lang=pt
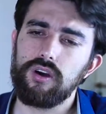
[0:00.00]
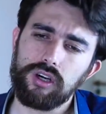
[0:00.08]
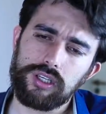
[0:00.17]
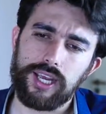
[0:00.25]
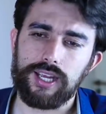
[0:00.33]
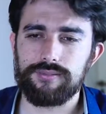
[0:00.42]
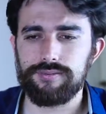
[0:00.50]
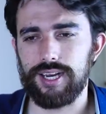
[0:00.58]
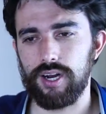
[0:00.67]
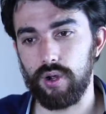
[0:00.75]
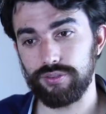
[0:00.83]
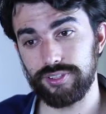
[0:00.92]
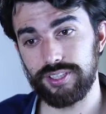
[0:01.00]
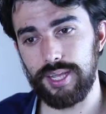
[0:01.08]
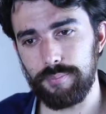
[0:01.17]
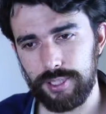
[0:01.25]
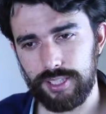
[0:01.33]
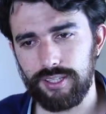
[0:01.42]
ok, ela gosta
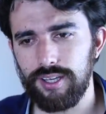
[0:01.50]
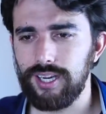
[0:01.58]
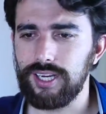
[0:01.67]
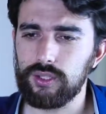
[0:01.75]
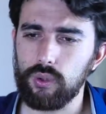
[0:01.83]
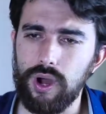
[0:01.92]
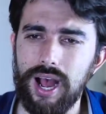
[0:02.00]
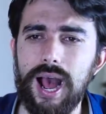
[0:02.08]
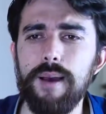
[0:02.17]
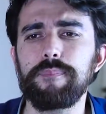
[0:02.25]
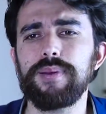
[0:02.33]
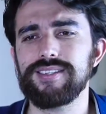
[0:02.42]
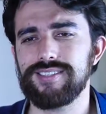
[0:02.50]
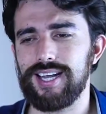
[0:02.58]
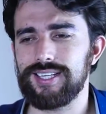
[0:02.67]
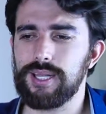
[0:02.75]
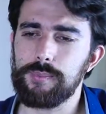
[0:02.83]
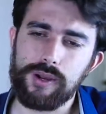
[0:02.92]
de mim, então apesar
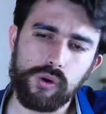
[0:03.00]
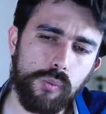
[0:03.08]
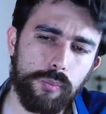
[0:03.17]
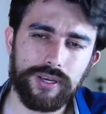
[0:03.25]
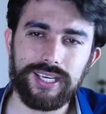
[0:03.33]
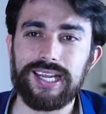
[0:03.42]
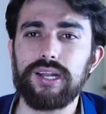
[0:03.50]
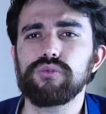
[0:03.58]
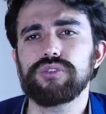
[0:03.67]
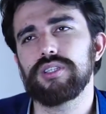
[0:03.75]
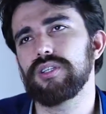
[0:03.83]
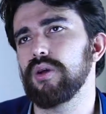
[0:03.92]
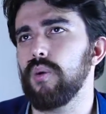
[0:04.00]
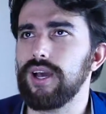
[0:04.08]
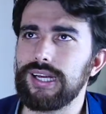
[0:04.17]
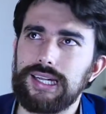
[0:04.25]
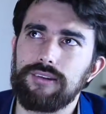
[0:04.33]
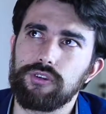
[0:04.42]
da minha companhia não ser tão
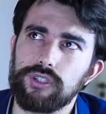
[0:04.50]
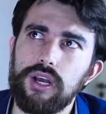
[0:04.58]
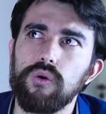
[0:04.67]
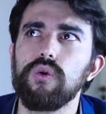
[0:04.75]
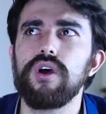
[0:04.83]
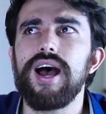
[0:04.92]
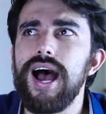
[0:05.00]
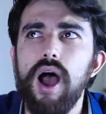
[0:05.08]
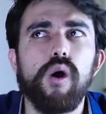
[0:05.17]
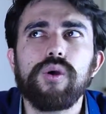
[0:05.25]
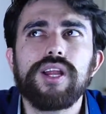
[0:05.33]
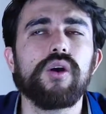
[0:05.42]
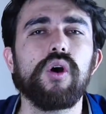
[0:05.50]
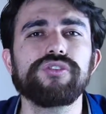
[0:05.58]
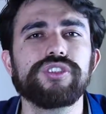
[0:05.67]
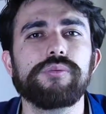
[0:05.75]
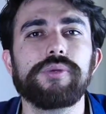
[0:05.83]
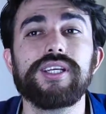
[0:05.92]
agradável não, algo ela
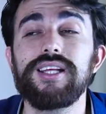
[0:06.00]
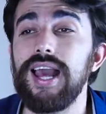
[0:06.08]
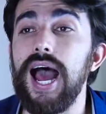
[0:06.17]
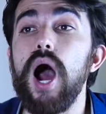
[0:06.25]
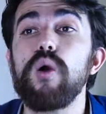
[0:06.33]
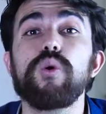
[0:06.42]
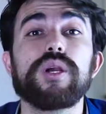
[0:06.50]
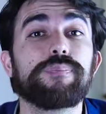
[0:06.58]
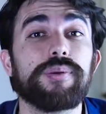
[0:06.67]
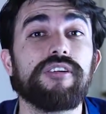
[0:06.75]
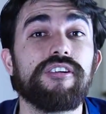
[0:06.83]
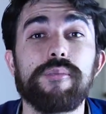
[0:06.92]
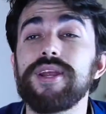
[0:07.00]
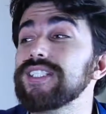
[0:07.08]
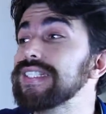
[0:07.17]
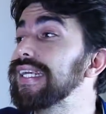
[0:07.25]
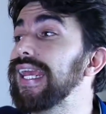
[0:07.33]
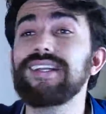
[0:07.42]
gosta de mim, algo que
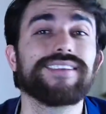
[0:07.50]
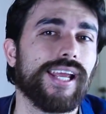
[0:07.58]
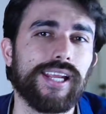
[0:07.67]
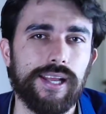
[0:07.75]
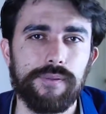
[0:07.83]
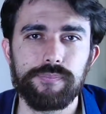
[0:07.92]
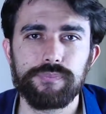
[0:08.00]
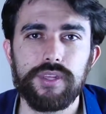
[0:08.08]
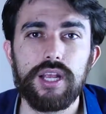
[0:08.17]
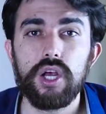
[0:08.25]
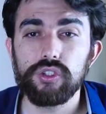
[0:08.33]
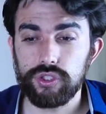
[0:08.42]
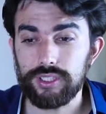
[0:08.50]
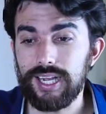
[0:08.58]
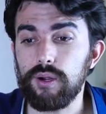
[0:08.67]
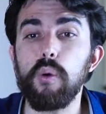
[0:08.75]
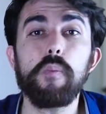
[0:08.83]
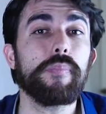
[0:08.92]
provavelmente ninguém tenha. Só que a
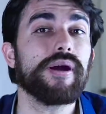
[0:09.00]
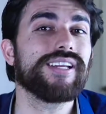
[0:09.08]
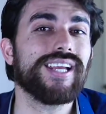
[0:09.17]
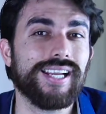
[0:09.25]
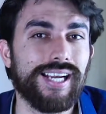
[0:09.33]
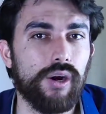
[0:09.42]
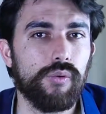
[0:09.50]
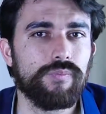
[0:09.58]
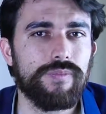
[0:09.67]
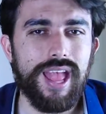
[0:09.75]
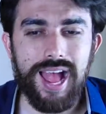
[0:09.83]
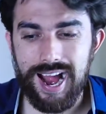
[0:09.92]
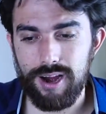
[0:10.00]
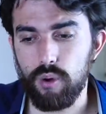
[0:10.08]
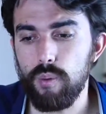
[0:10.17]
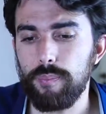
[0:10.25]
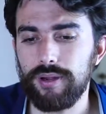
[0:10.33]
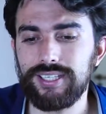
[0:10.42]
companhia não. A
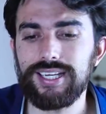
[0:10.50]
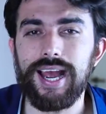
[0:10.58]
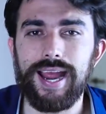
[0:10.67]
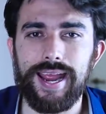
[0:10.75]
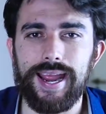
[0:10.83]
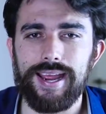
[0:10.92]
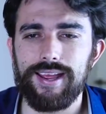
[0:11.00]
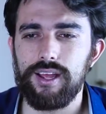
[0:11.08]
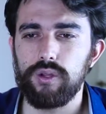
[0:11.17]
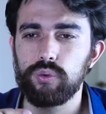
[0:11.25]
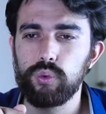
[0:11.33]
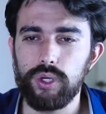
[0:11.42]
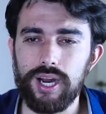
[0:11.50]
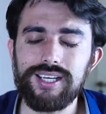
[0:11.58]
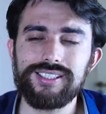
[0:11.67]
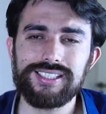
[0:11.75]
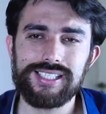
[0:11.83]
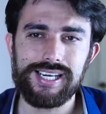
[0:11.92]
companhia é
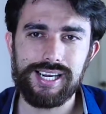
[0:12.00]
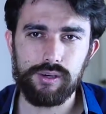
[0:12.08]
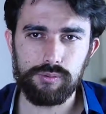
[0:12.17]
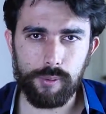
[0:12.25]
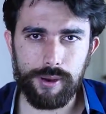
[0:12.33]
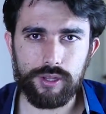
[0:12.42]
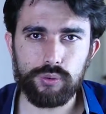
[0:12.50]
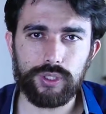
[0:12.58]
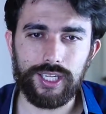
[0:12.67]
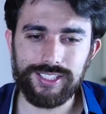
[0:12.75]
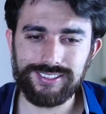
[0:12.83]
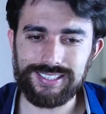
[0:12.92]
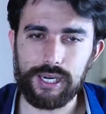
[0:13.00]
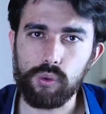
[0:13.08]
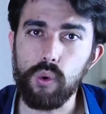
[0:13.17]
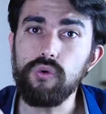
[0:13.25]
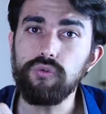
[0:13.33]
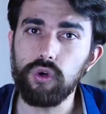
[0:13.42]
durante o momento que ele está com